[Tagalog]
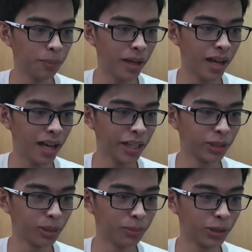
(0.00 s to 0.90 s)
pa
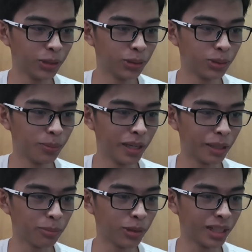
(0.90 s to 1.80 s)
idol mong YouTuber
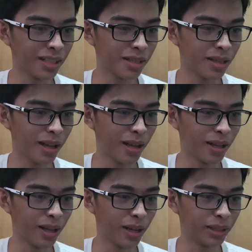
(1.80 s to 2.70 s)
pwera sa
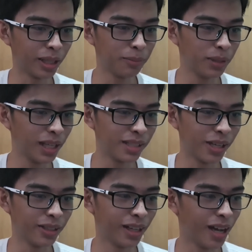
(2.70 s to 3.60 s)
nagbigay
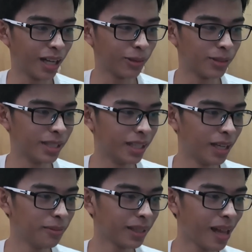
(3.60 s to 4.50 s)
sa'yo ng ROG?
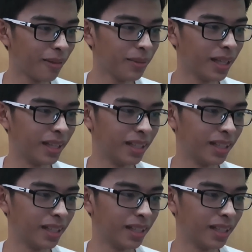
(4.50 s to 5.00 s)
Ah, marami.